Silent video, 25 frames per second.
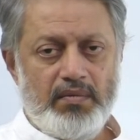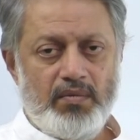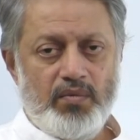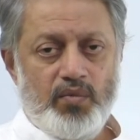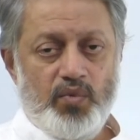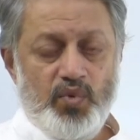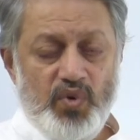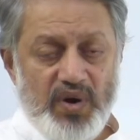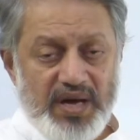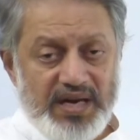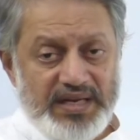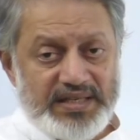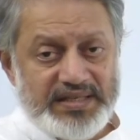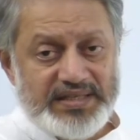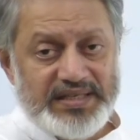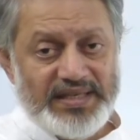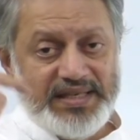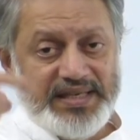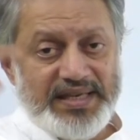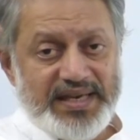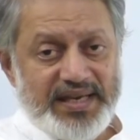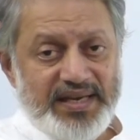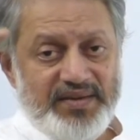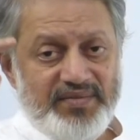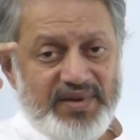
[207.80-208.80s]

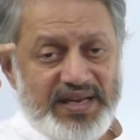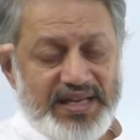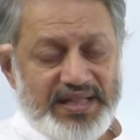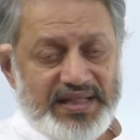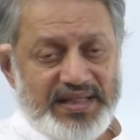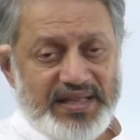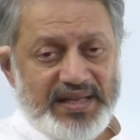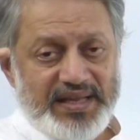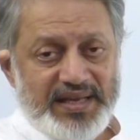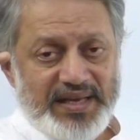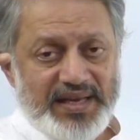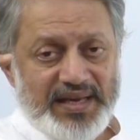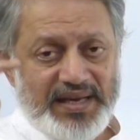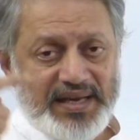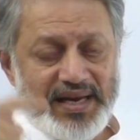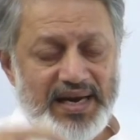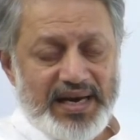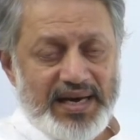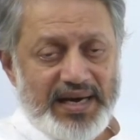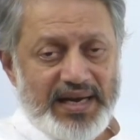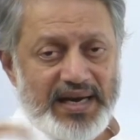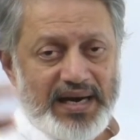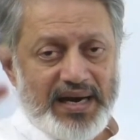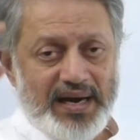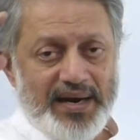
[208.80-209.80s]
உணர்ச்சியை வைத்து
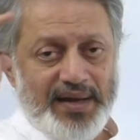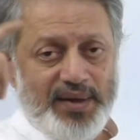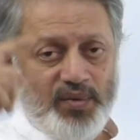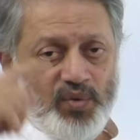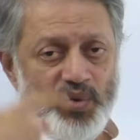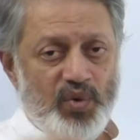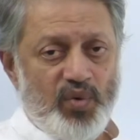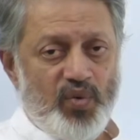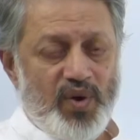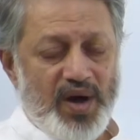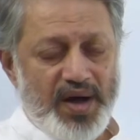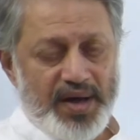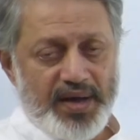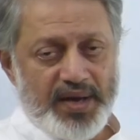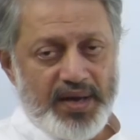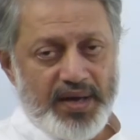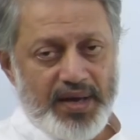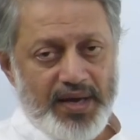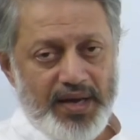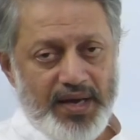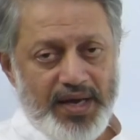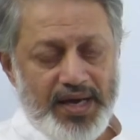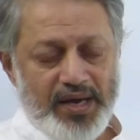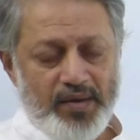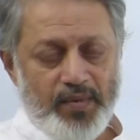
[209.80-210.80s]
எண்ணங்களை உருவாக்கி
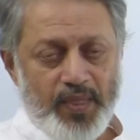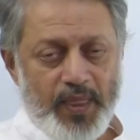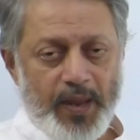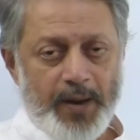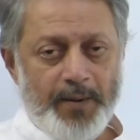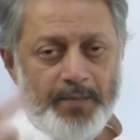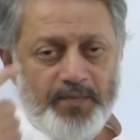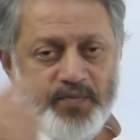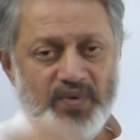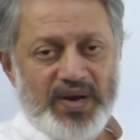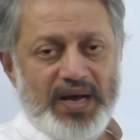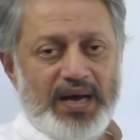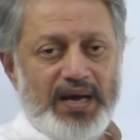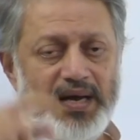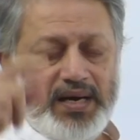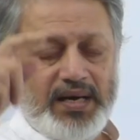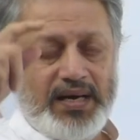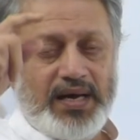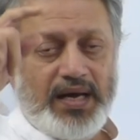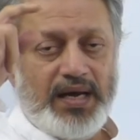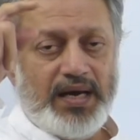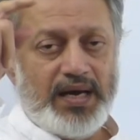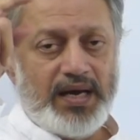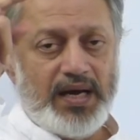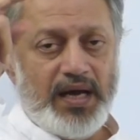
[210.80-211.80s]

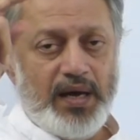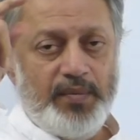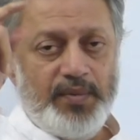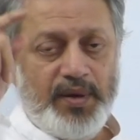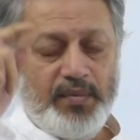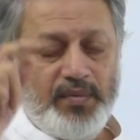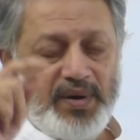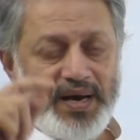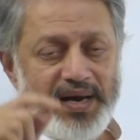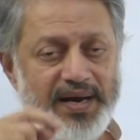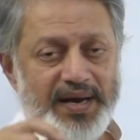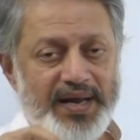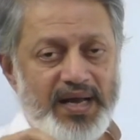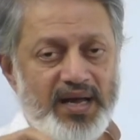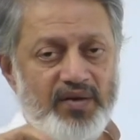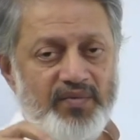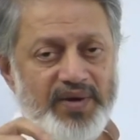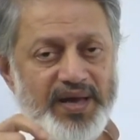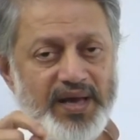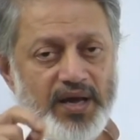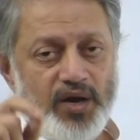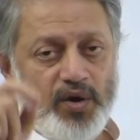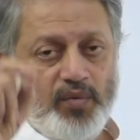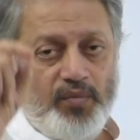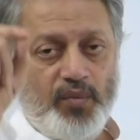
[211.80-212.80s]
நானாக அபிமானிக்க
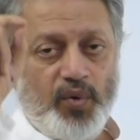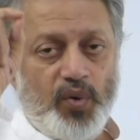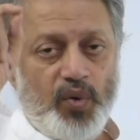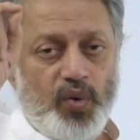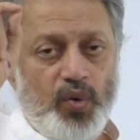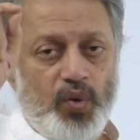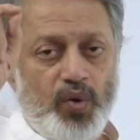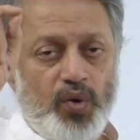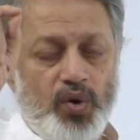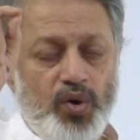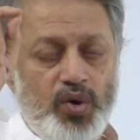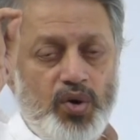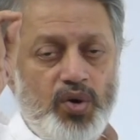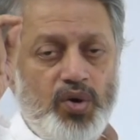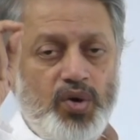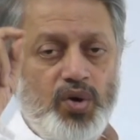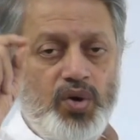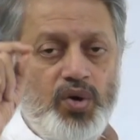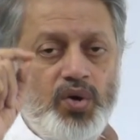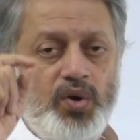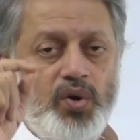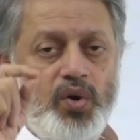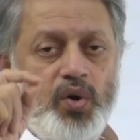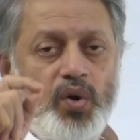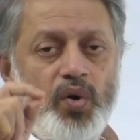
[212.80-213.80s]
வைக்கும் ஒரு
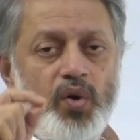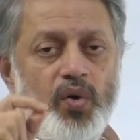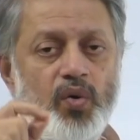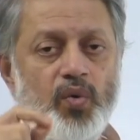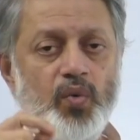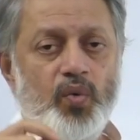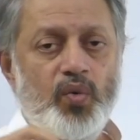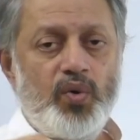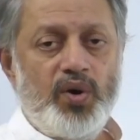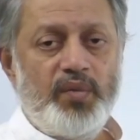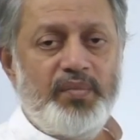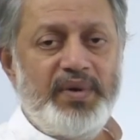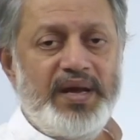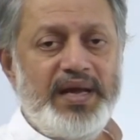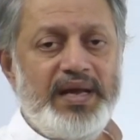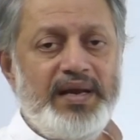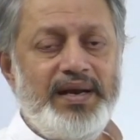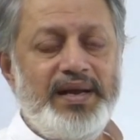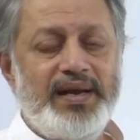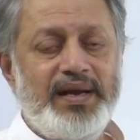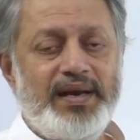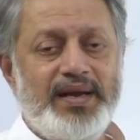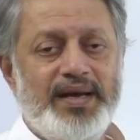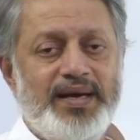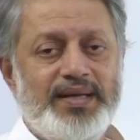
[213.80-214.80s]
உண்மையில்
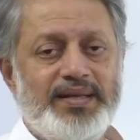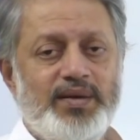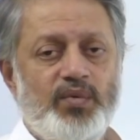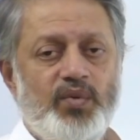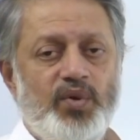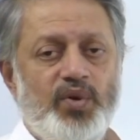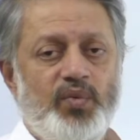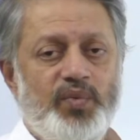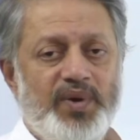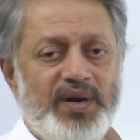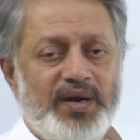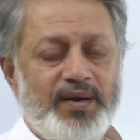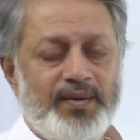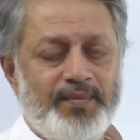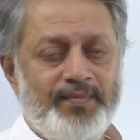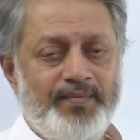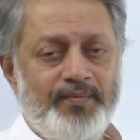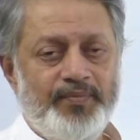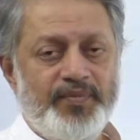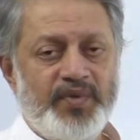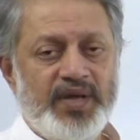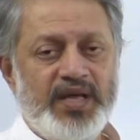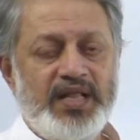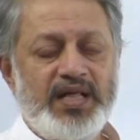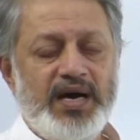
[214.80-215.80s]
இல்லாத ஒருவன்
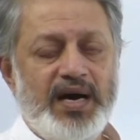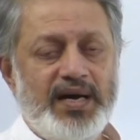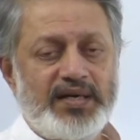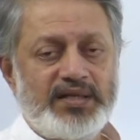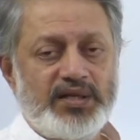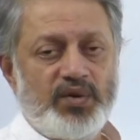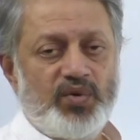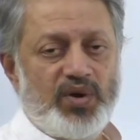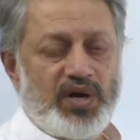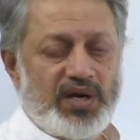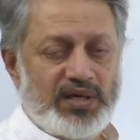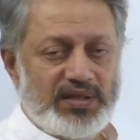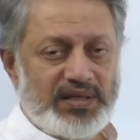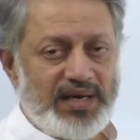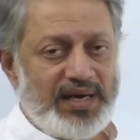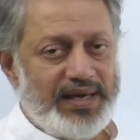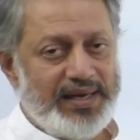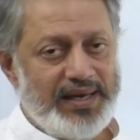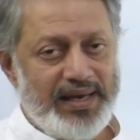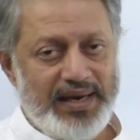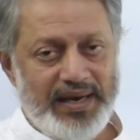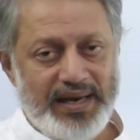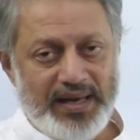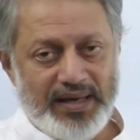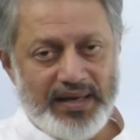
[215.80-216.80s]
இது ஆழ்ந்த உலகத்துல
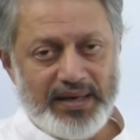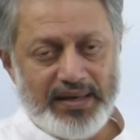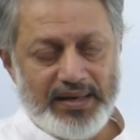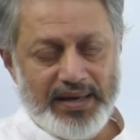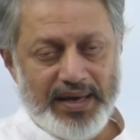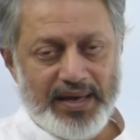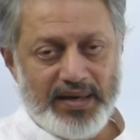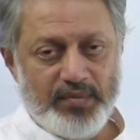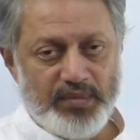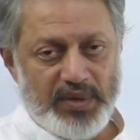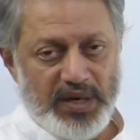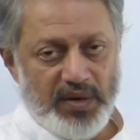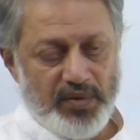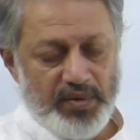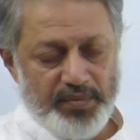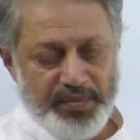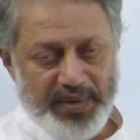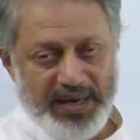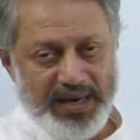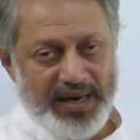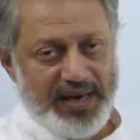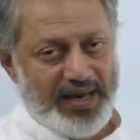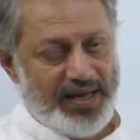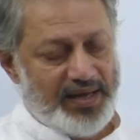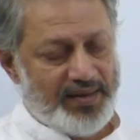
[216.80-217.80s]
இல்லை நான் பாவம்
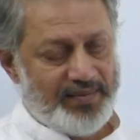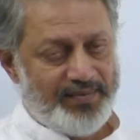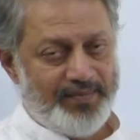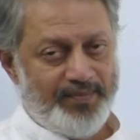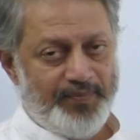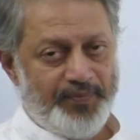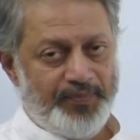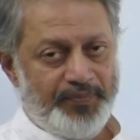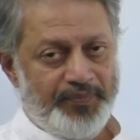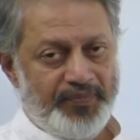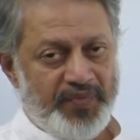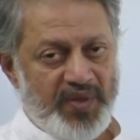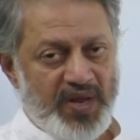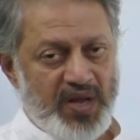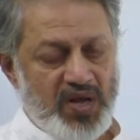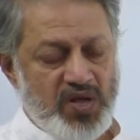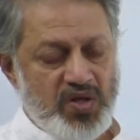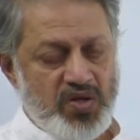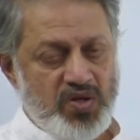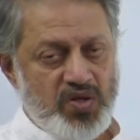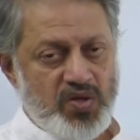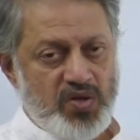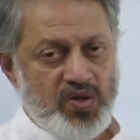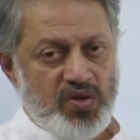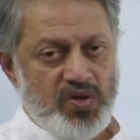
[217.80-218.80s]
இல்லை
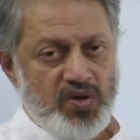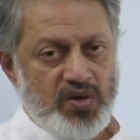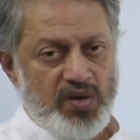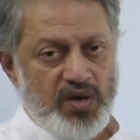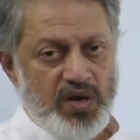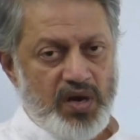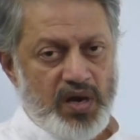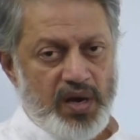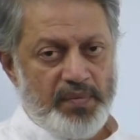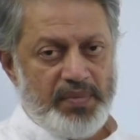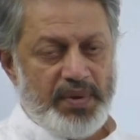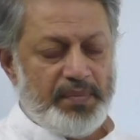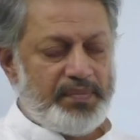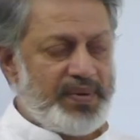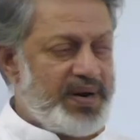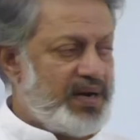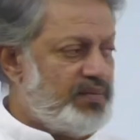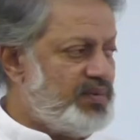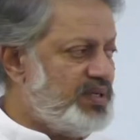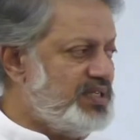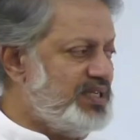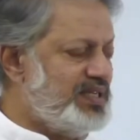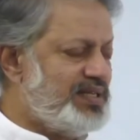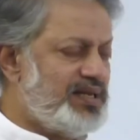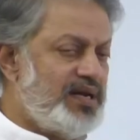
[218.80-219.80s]
இப்ப
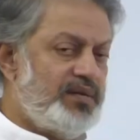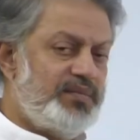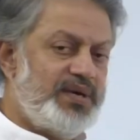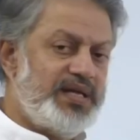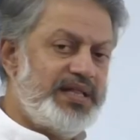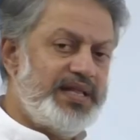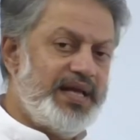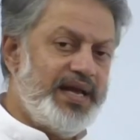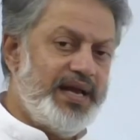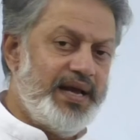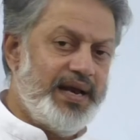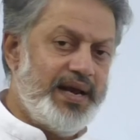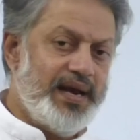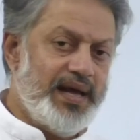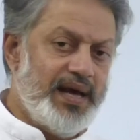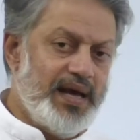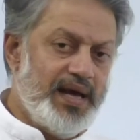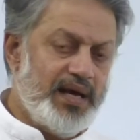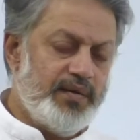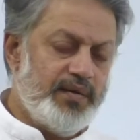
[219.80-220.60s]
பிரபஞ்சத்துல பாத்தீங்கன்னா